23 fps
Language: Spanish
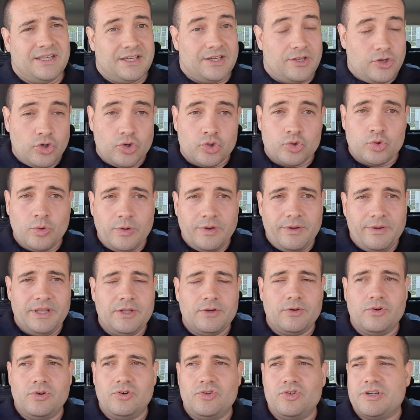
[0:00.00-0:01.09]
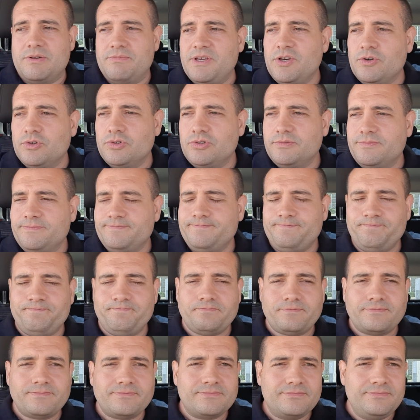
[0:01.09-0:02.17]
Yo lo estuve viendo con los amigos,
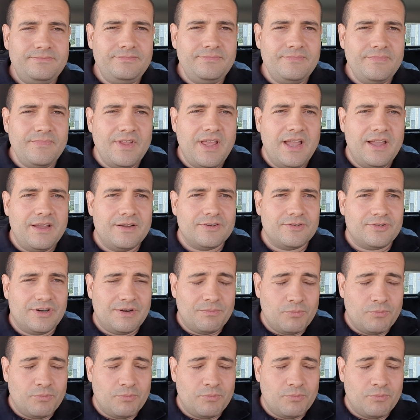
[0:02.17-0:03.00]
con